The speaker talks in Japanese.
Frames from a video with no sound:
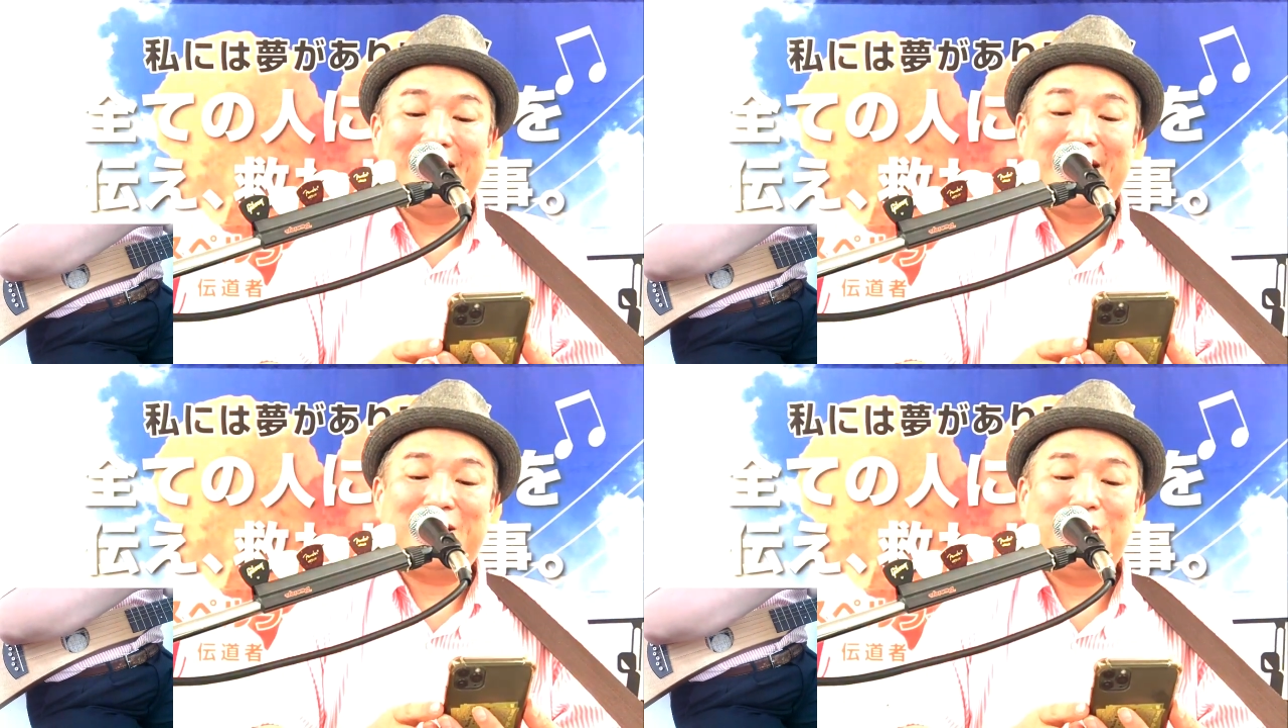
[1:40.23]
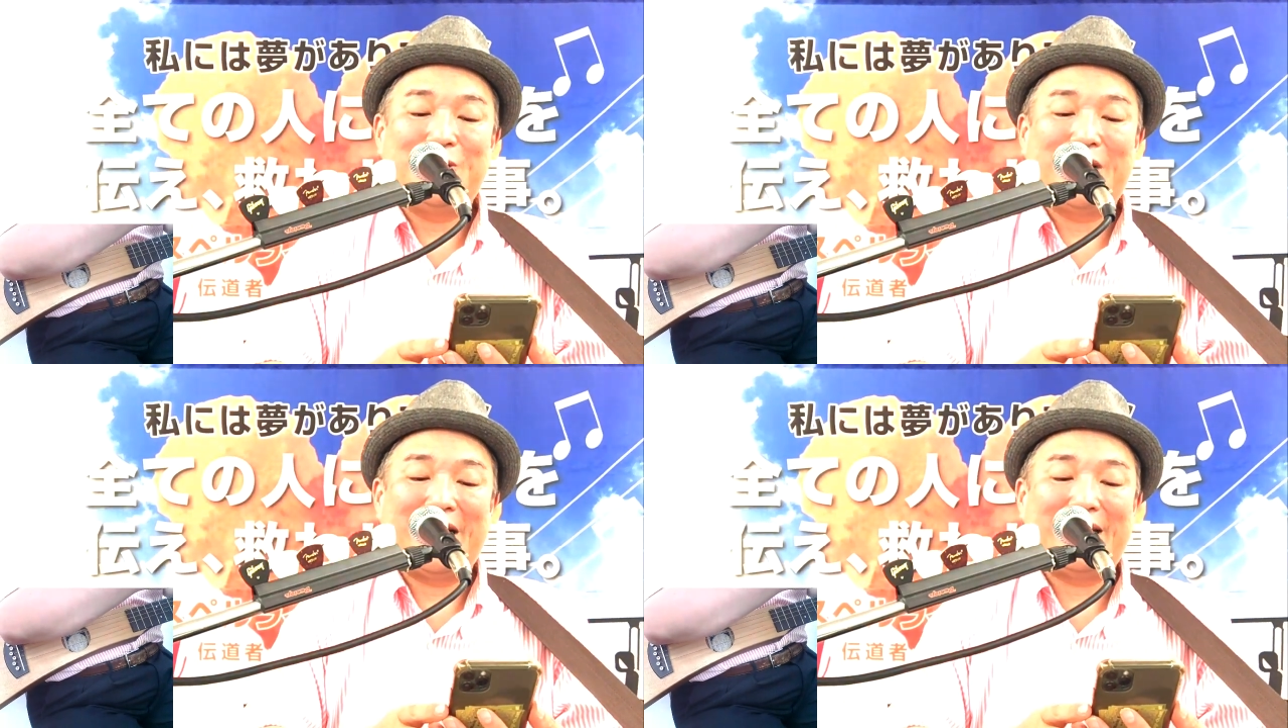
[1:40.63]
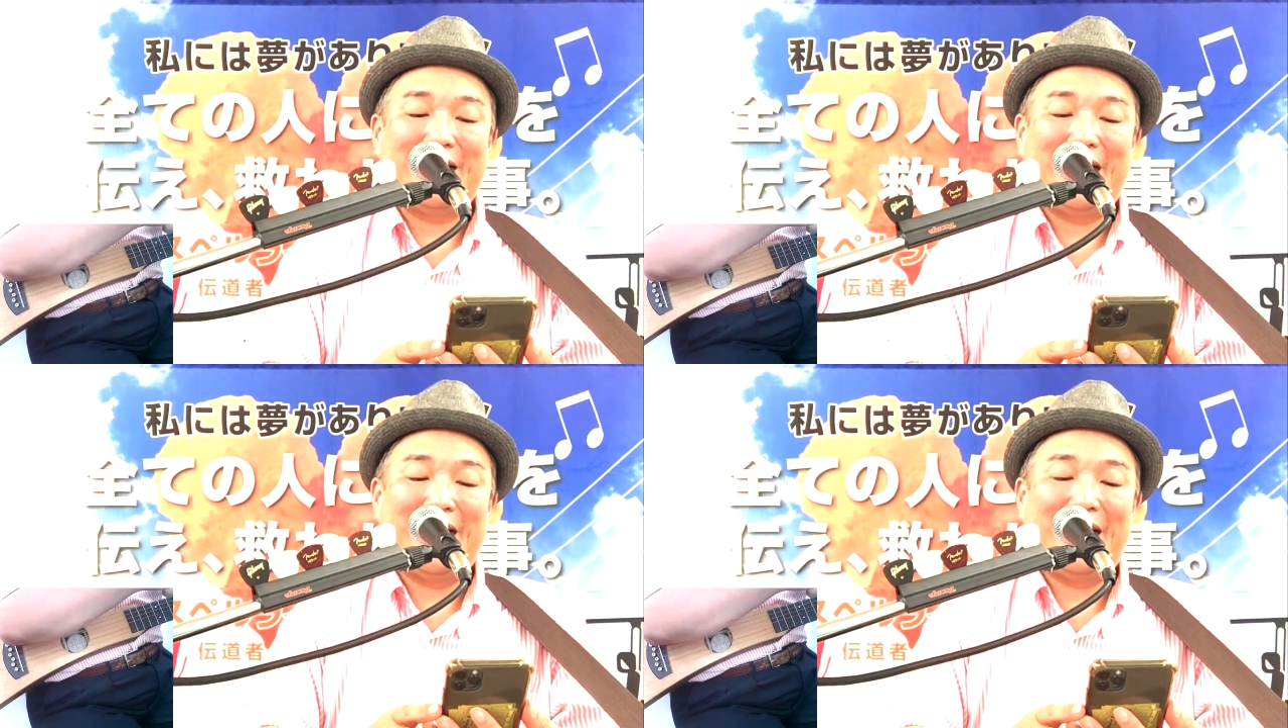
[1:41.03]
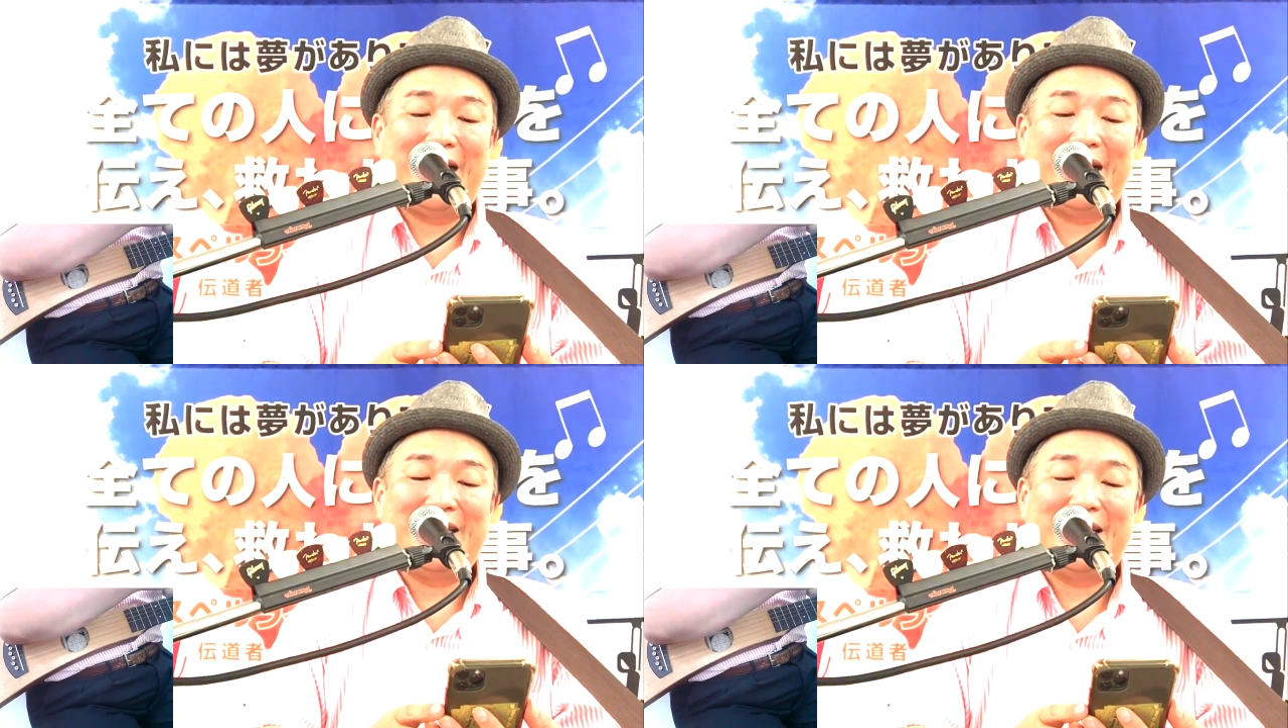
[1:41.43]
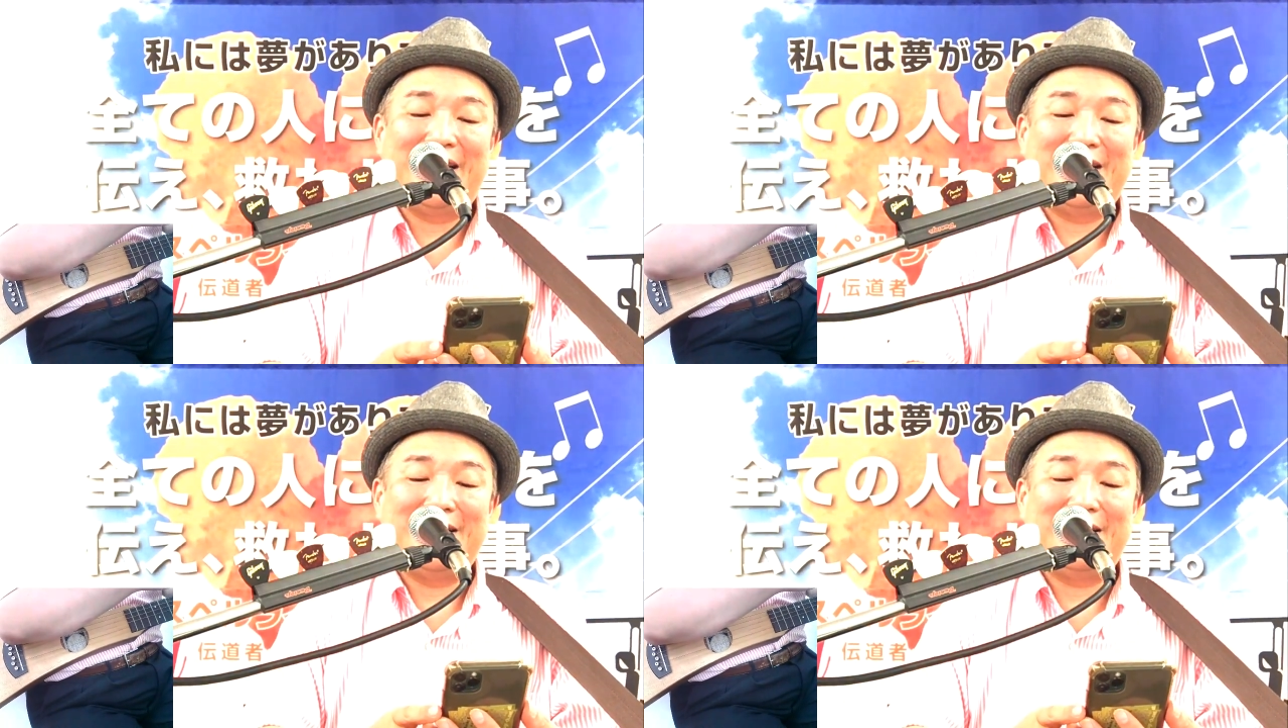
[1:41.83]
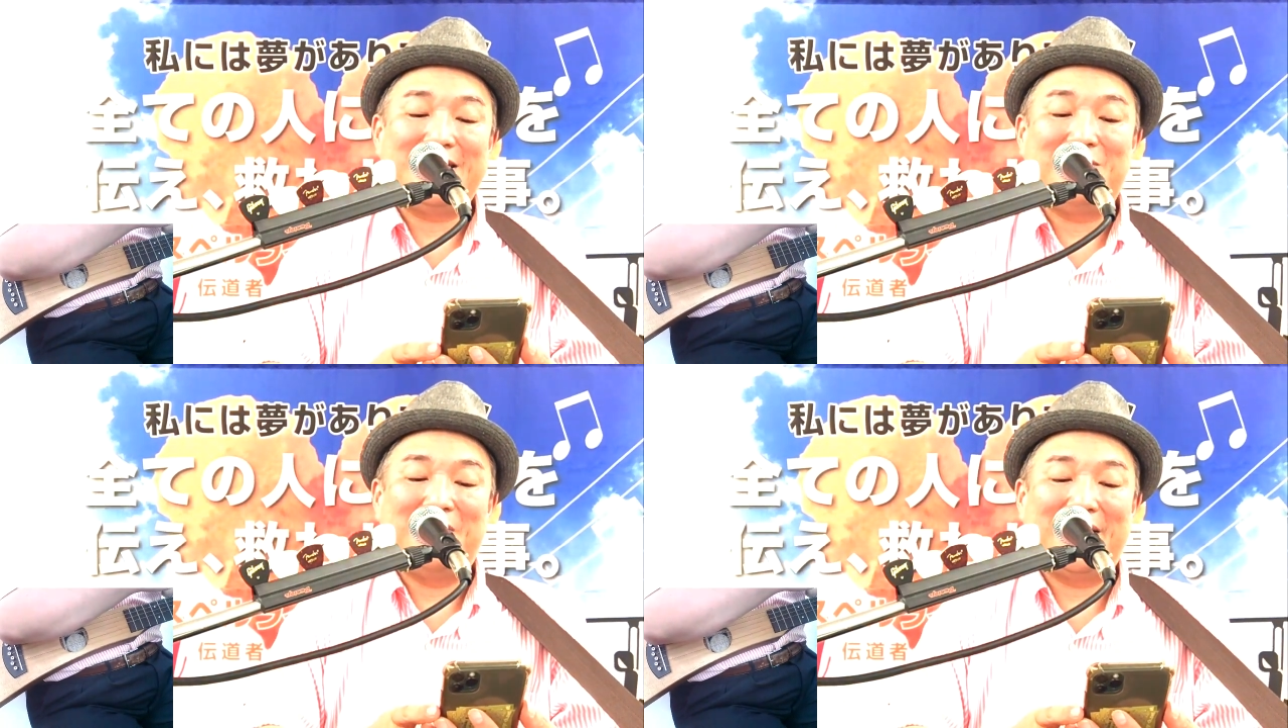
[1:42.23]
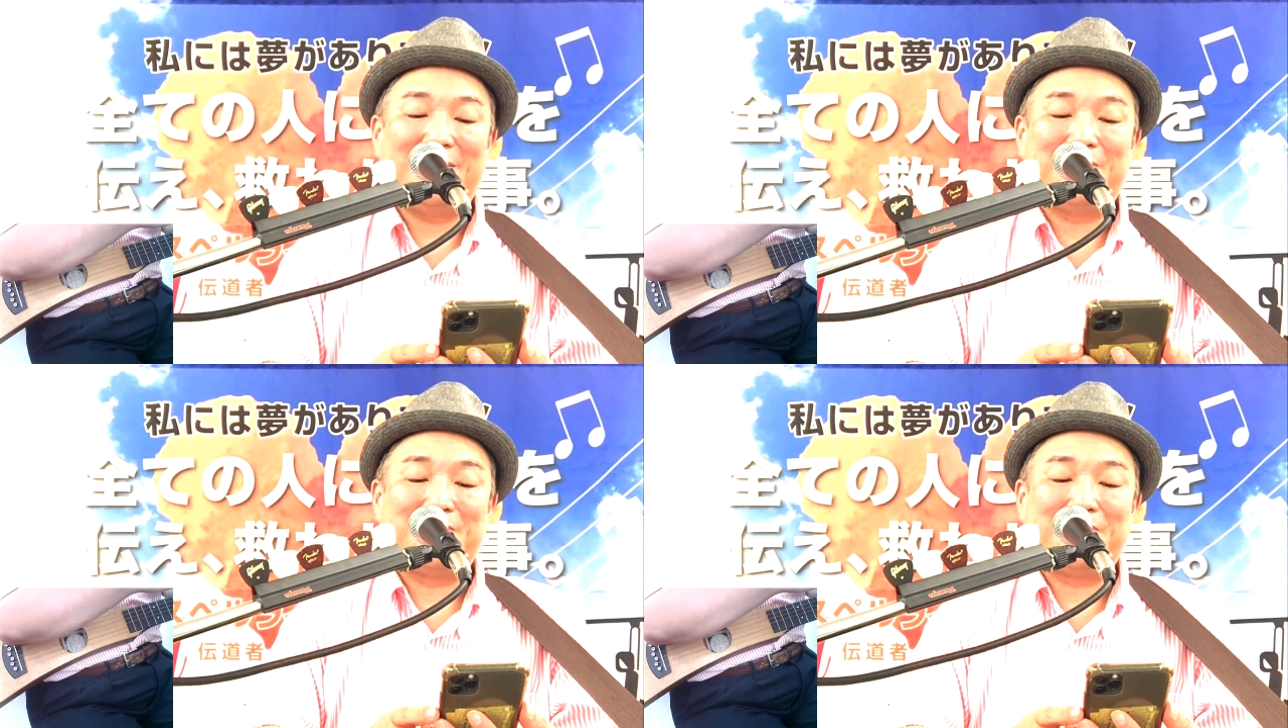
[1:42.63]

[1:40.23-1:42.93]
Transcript: 家兄弟姉姉妹